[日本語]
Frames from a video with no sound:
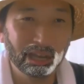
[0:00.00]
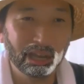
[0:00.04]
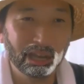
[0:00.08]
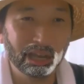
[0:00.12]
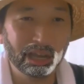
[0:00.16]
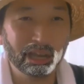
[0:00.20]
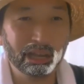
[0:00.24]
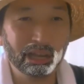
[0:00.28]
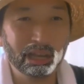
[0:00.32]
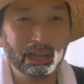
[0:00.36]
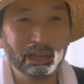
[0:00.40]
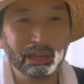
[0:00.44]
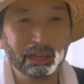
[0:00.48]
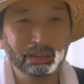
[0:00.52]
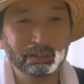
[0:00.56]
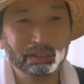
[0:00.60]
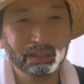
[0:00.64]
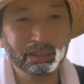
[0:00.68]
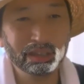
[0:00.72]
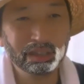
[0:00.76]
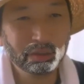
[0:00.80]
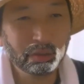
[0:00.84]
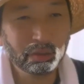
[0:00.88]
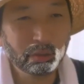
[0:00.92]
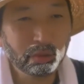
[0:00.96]
あ
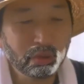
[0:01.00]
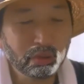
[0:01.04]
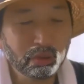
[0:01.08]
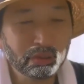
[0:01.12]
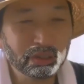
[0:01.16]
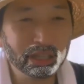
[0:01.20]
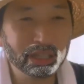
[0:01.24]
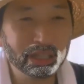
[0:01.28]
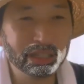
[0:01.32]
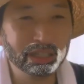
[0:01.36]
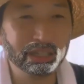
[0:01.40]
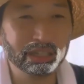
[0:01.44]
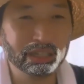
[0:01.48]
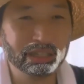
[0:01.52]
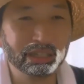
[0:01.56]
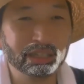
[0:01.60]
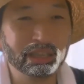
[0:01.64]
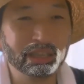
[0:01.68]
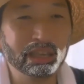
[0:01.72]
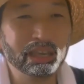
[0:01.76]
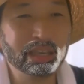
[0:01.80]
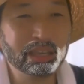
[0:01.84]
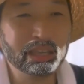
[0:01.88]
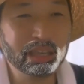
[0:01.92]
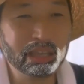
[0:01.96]
銀行口座に入れて
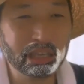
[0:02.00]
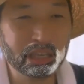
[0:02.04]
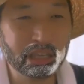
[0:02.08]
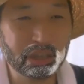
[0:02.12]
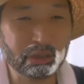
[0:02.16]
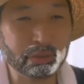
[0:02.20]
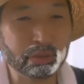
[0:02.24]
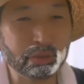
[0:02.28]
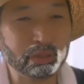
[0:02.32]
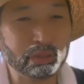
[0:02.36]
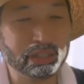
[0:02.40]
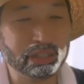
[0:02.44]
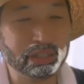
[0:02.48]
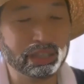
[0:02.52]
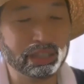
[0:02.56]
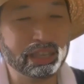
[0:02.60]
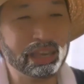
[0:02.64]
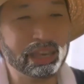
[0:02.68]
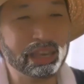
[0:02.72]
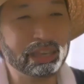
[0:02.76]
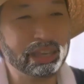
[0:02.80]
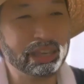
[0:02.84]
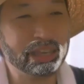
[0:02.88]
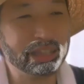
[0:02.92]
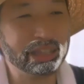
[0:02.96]
現金引き落として
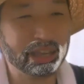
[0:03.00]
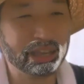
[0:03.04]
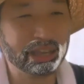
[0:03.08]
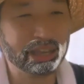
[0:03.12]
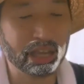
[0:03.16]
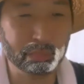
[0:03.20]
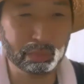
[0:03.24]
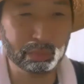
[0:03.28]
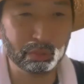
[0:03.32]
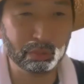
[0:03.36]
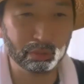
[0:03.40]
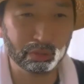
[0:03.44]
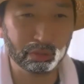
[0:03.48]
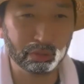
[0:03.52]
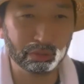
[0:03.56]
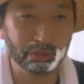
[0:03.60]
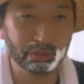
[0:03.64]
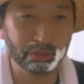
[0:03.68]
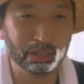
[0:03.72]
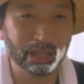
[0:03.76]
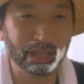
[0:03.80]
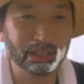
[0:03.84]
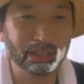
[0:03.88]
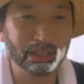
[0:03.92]
現金で買い物するんだ、